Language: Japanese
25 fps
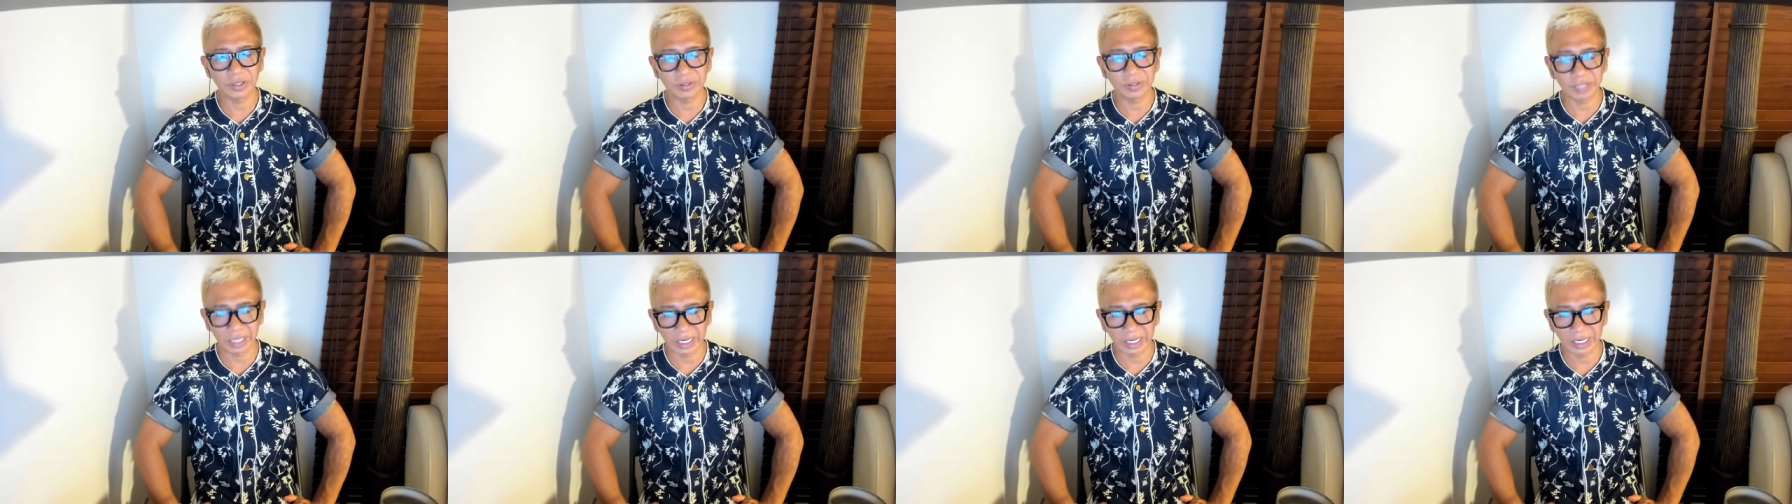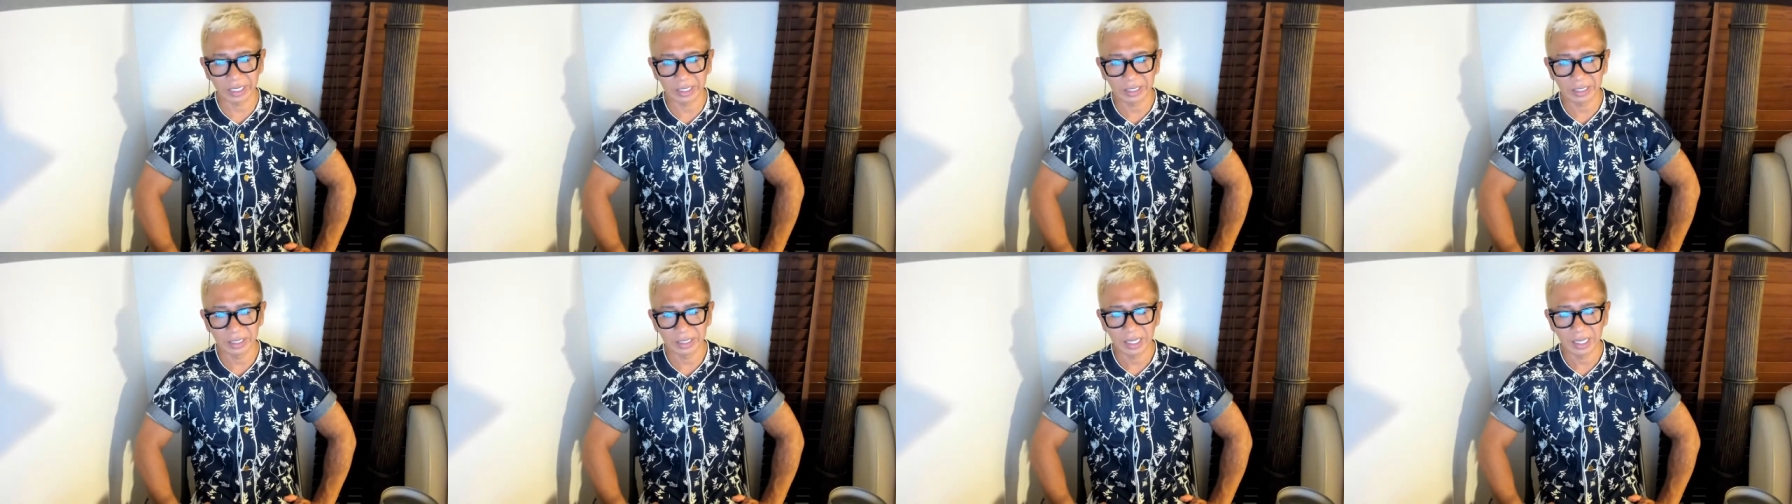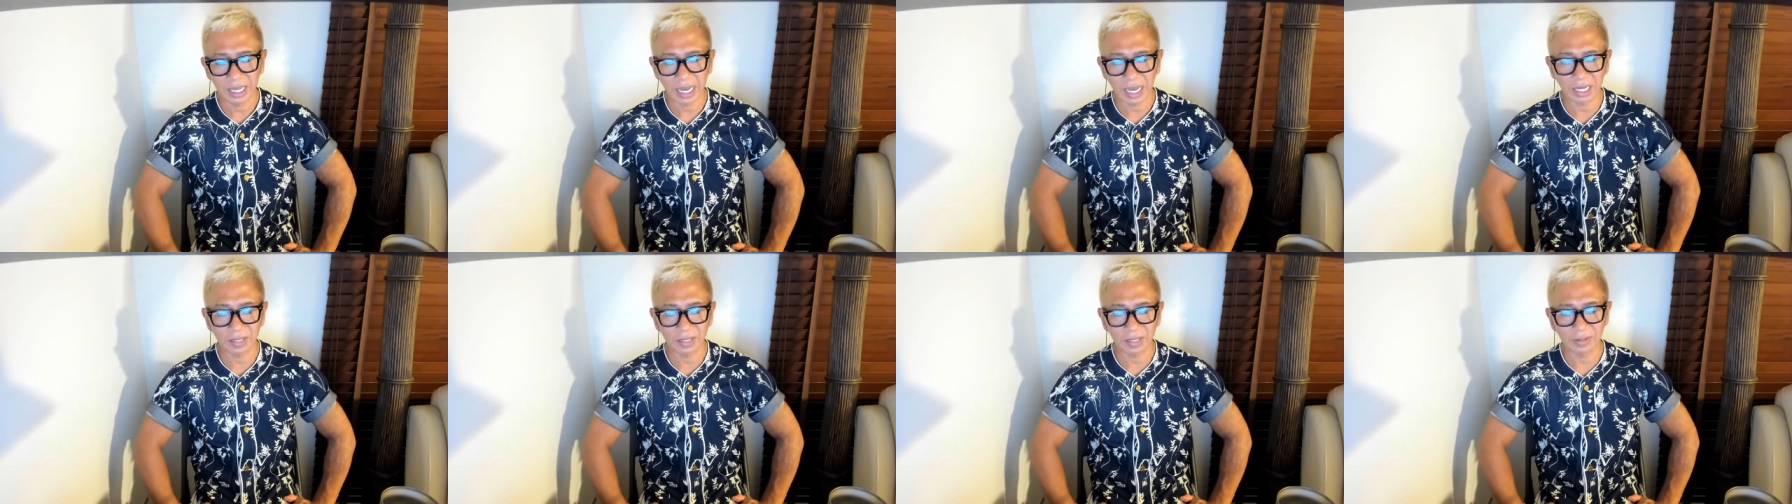るかな。
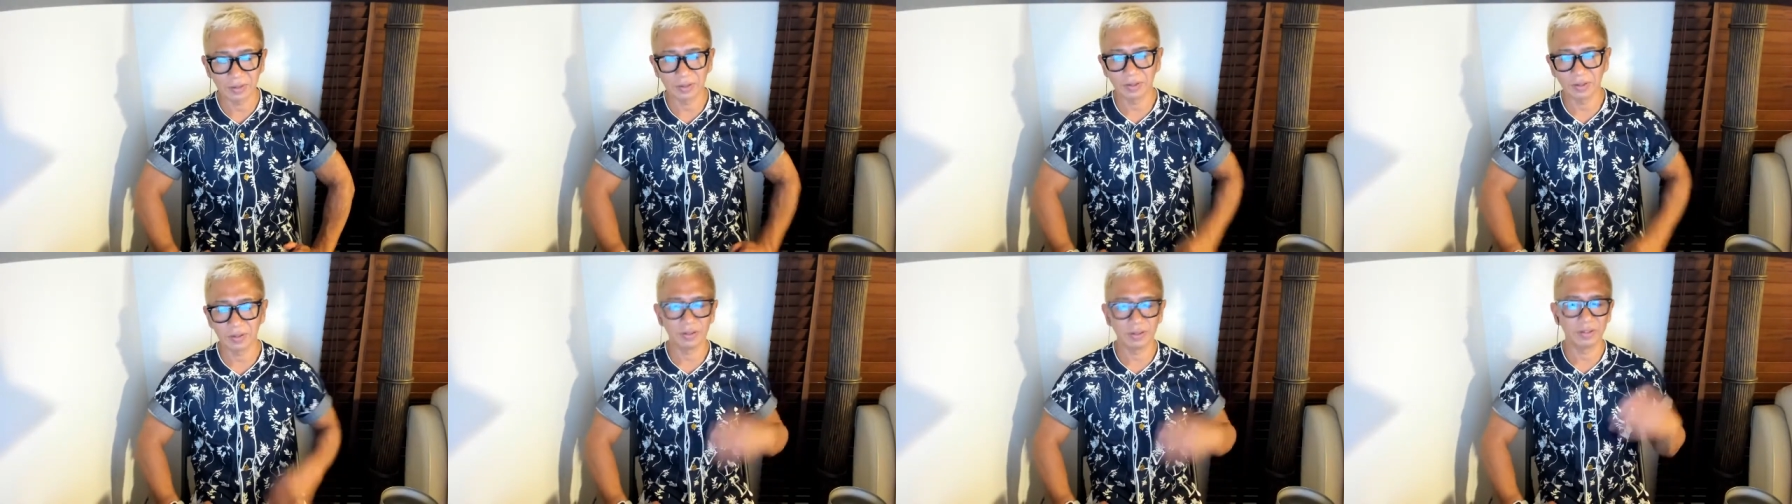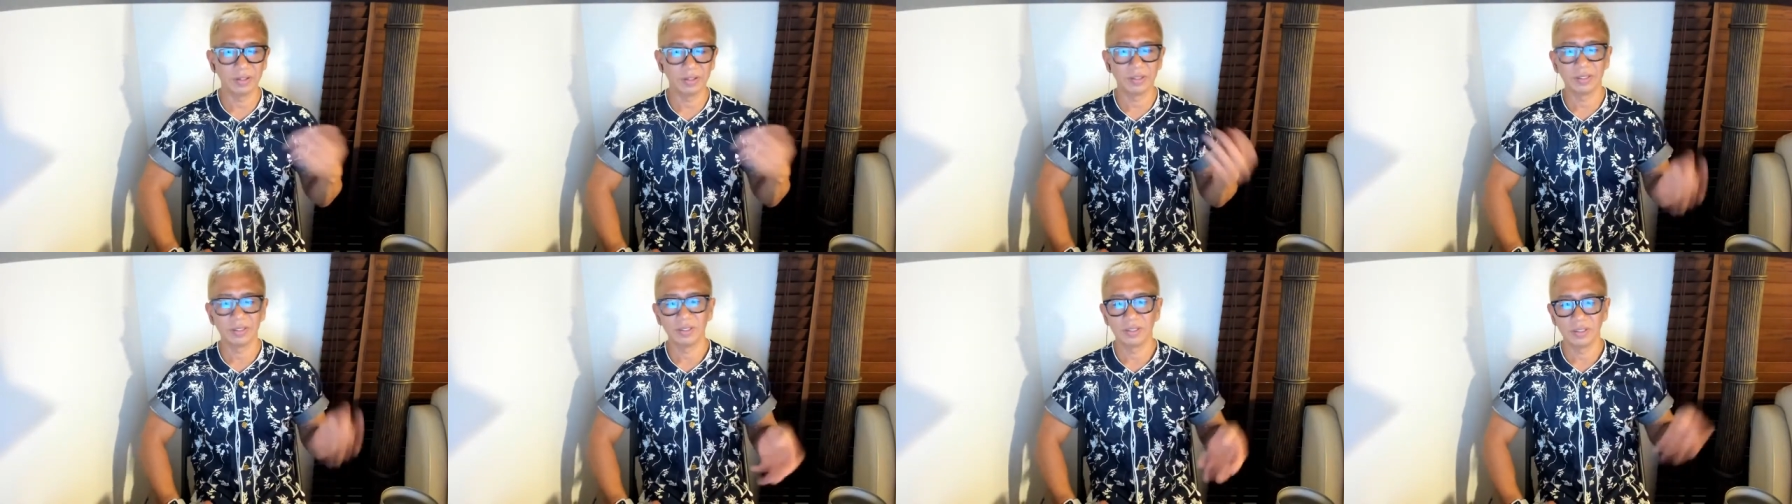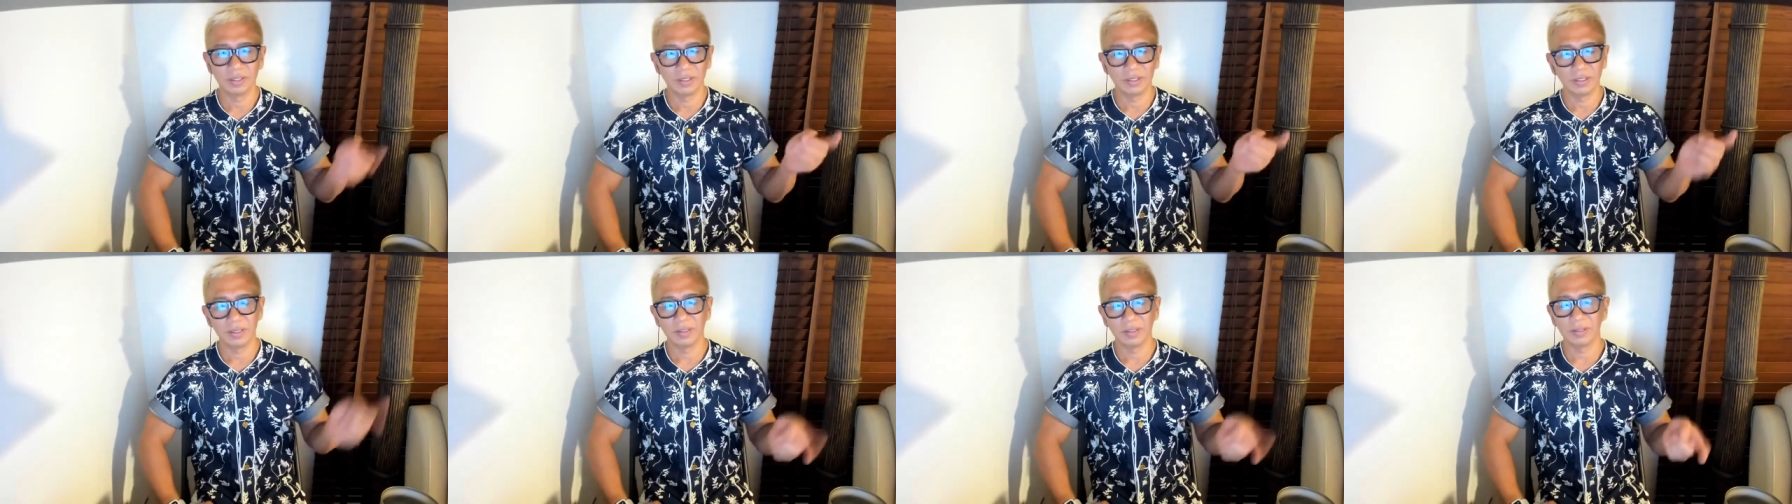あ
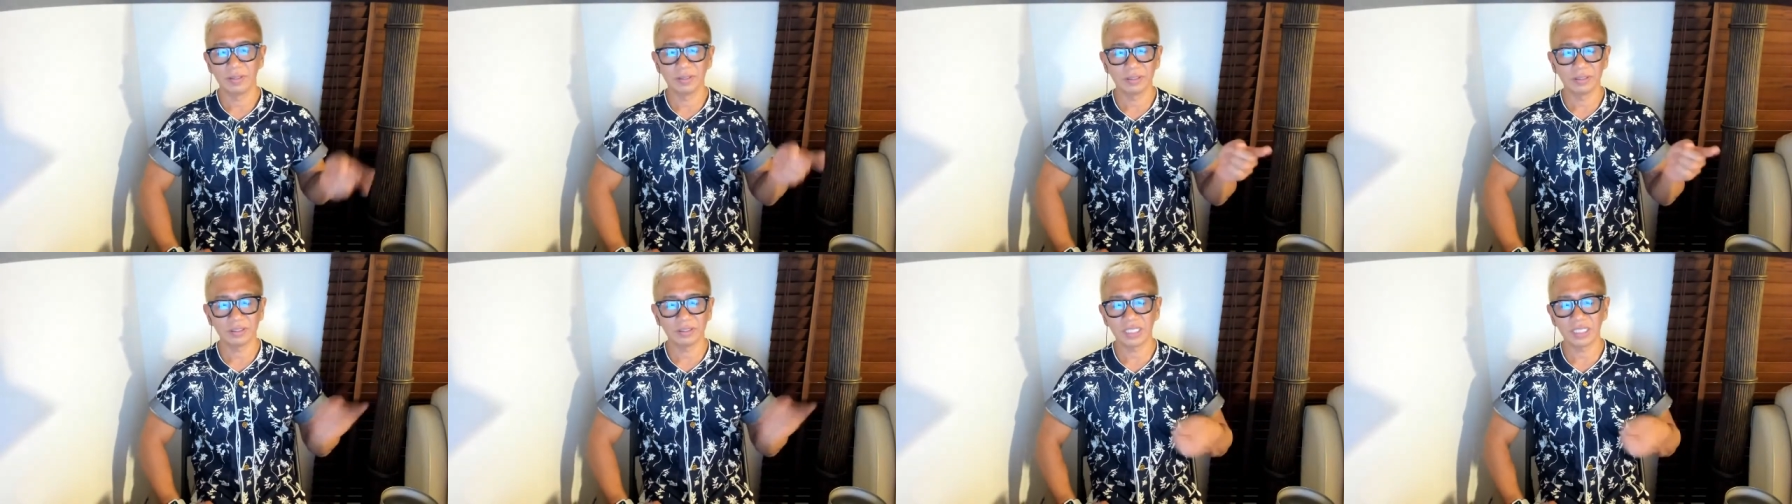のー、